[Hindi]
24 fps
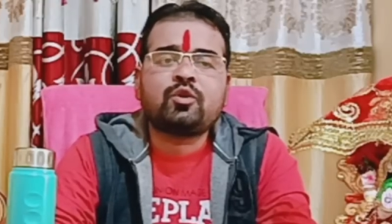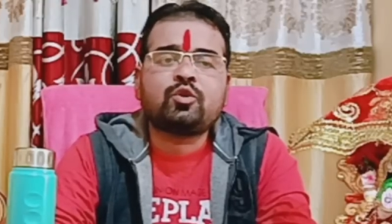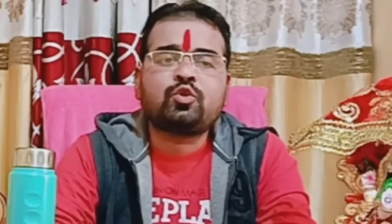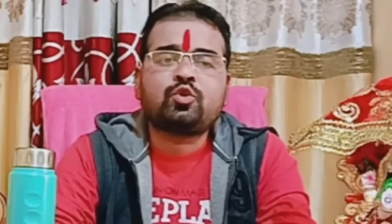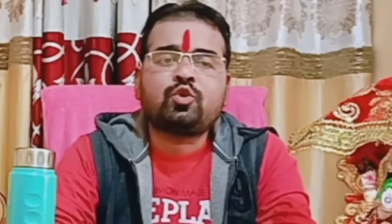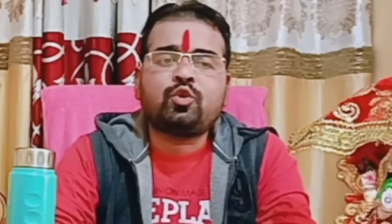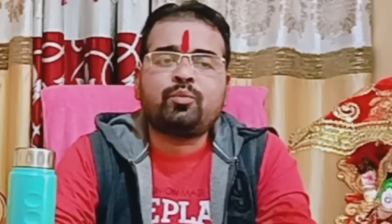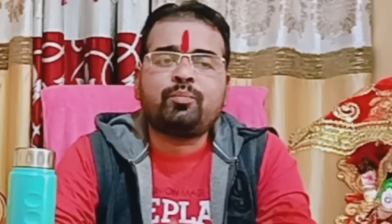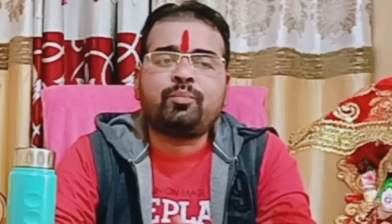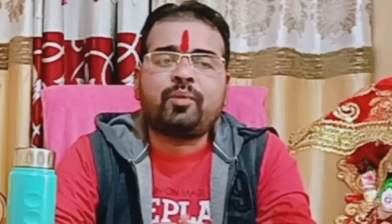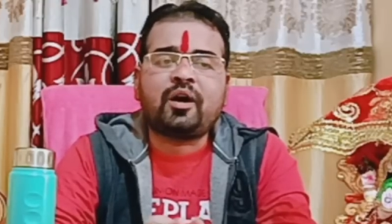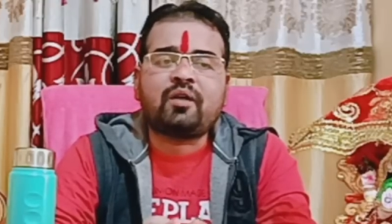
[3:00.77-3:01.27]
तो
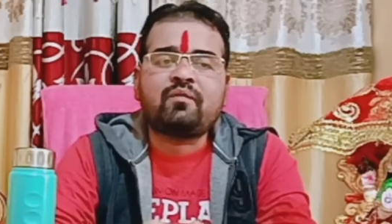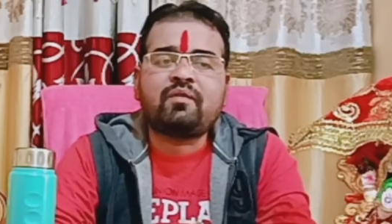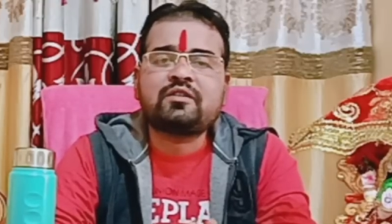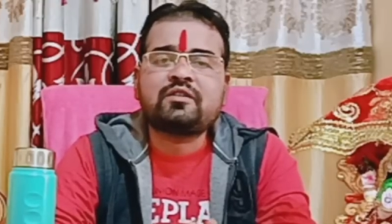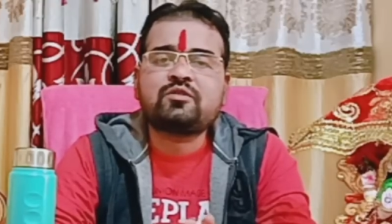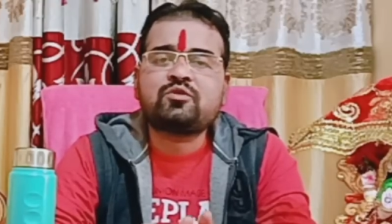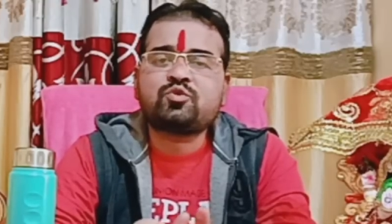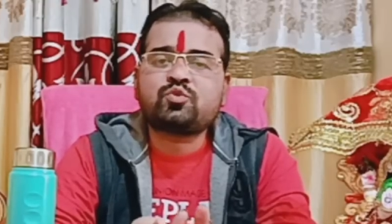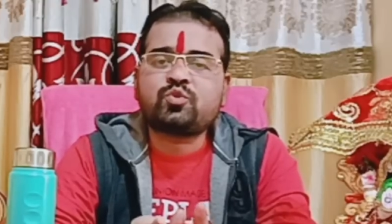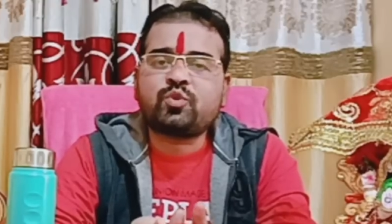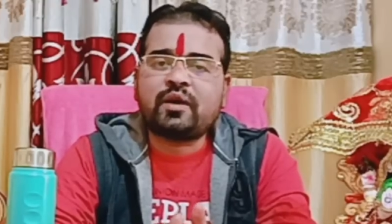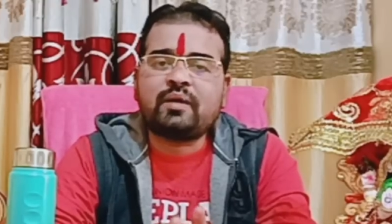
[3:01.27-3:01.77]
भगवान
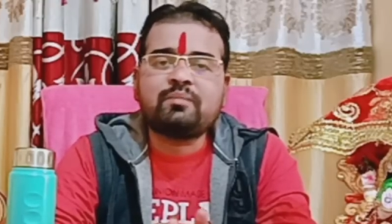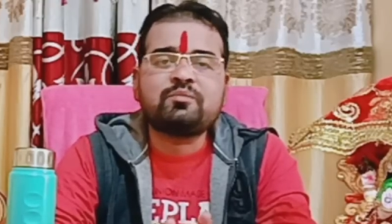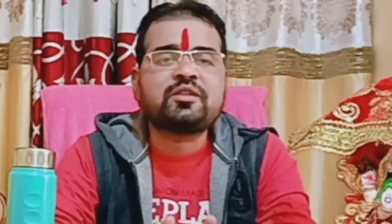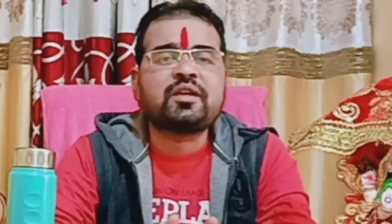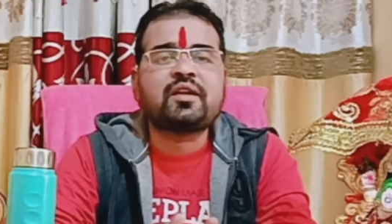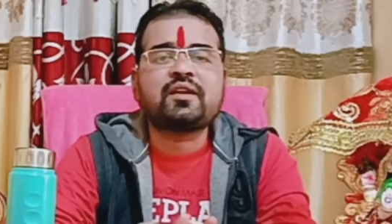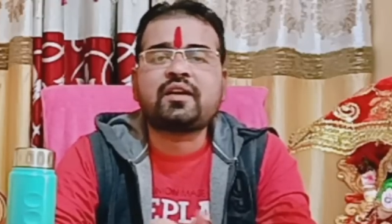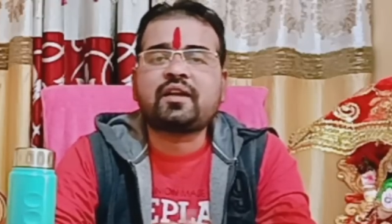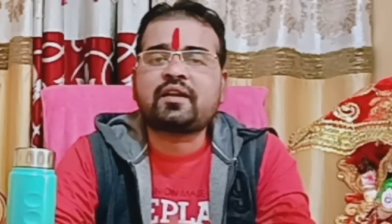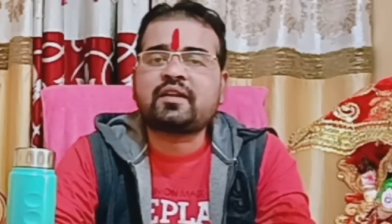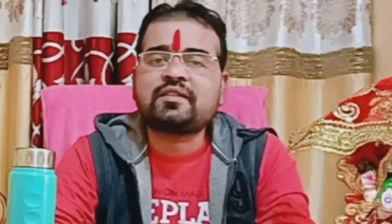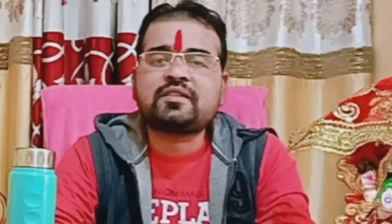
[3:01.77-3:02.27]
स्वयं चल
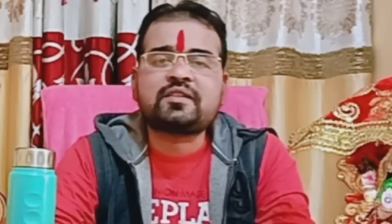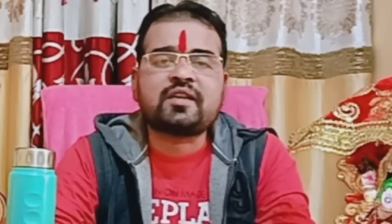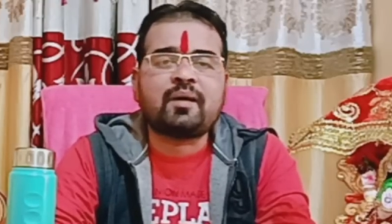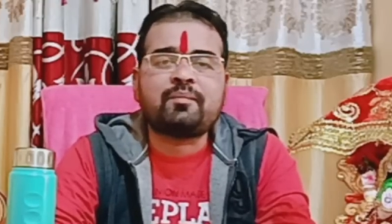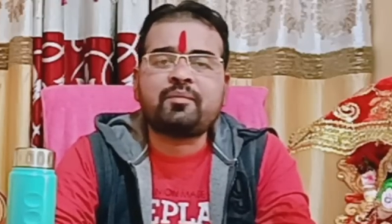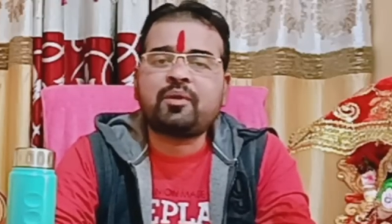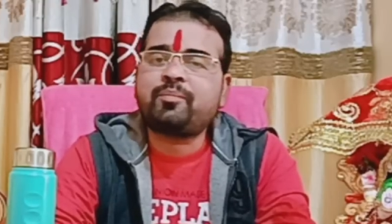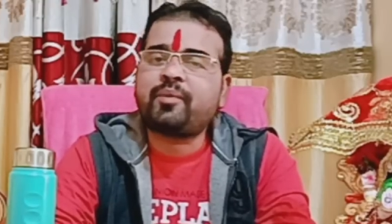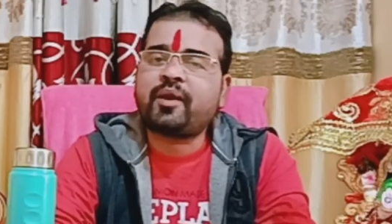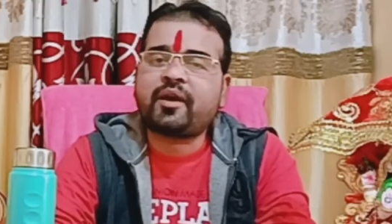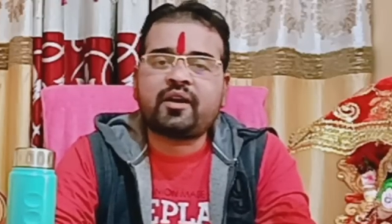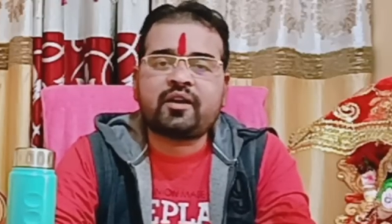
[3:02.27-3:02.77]
करके सामने
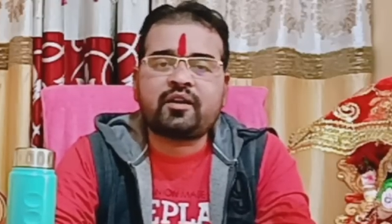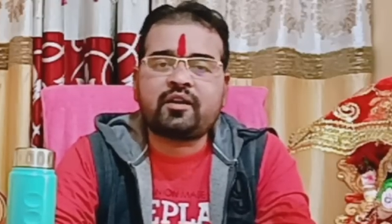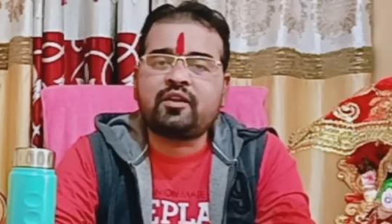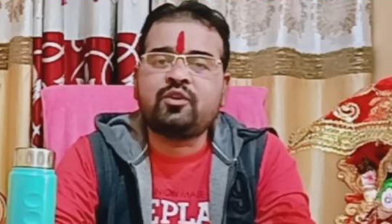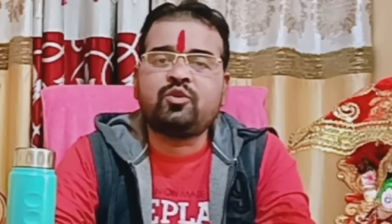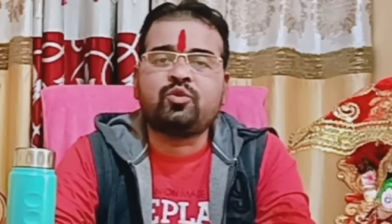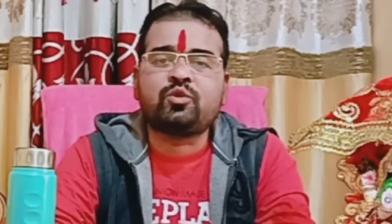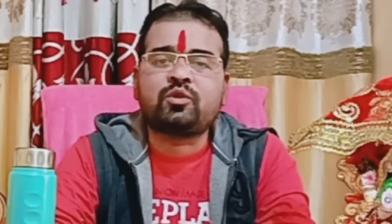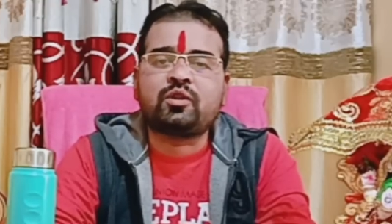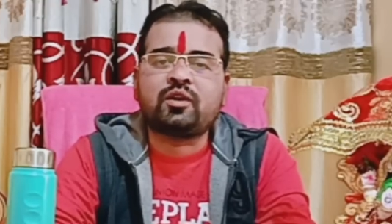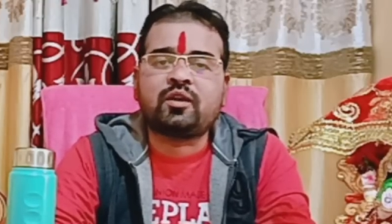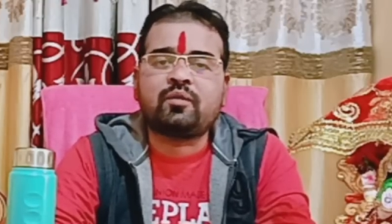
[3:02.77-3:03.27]
प्रकट नहीं
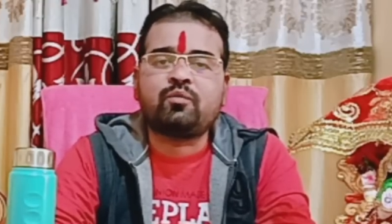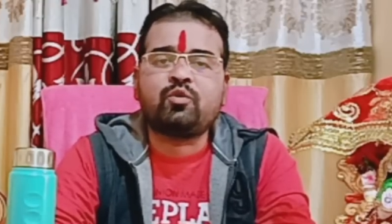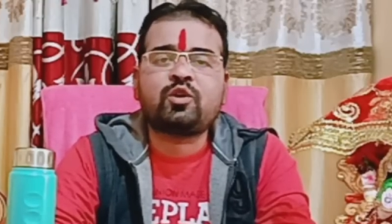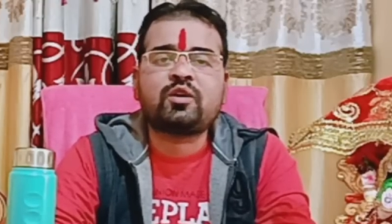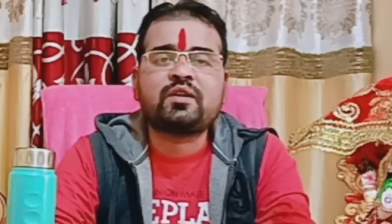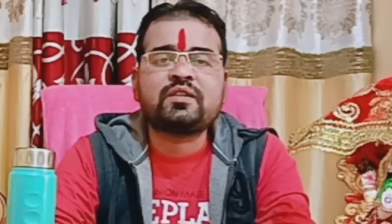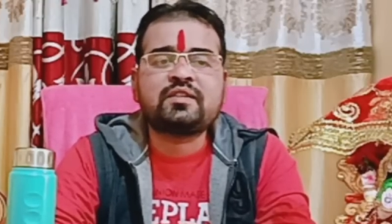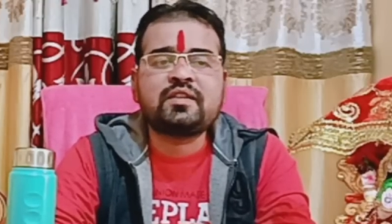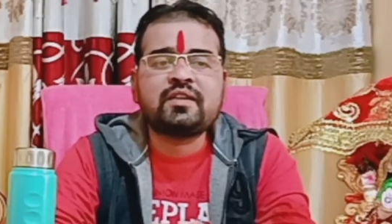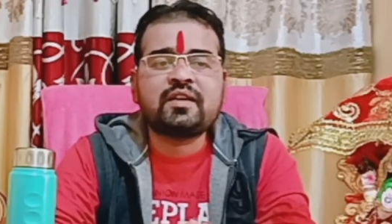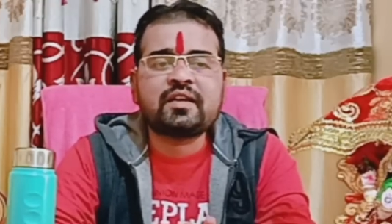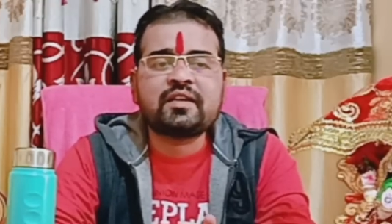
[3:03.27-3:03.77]
होते हैं वो
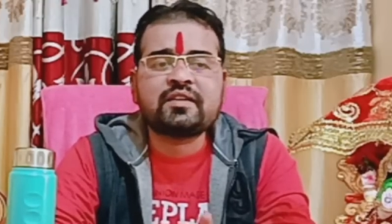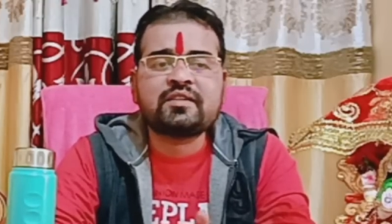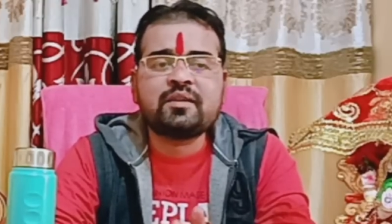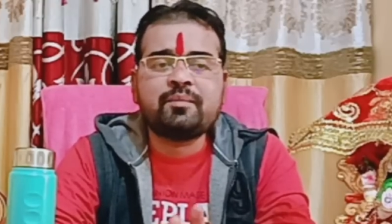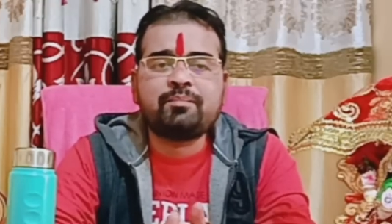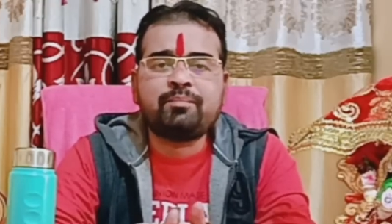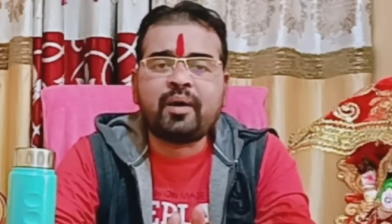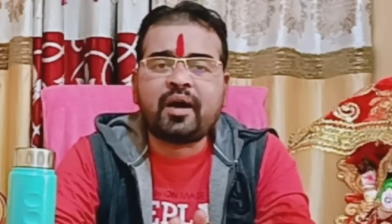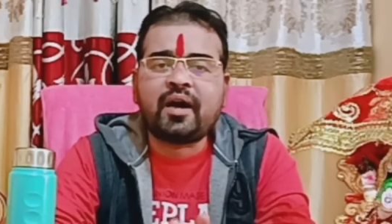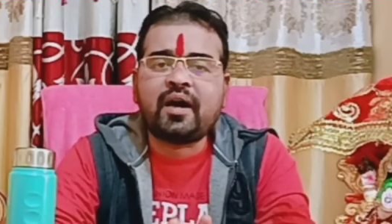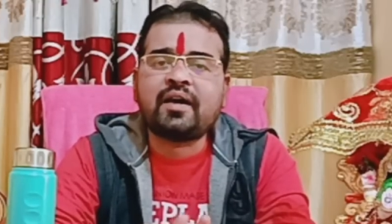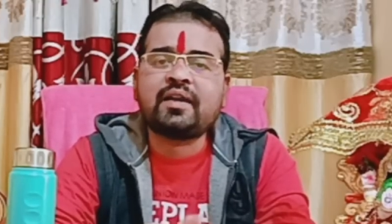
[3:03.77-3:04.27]
किसी ना किसी
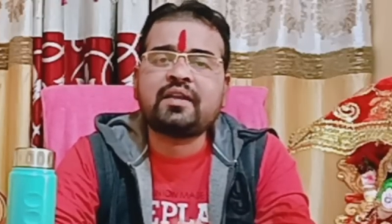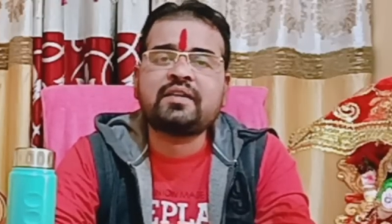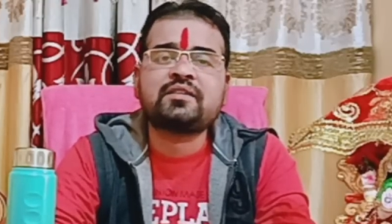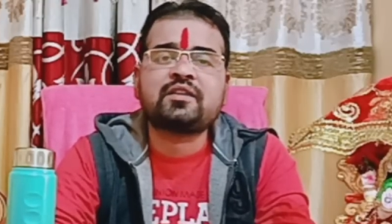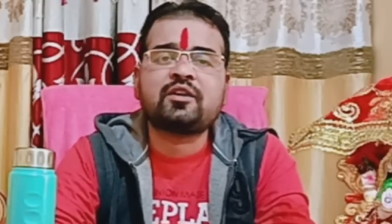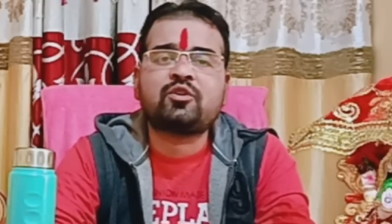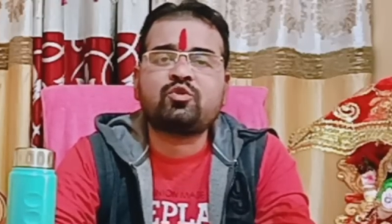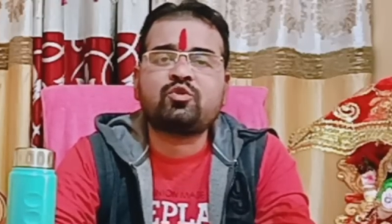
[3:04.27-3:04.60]
बहाने से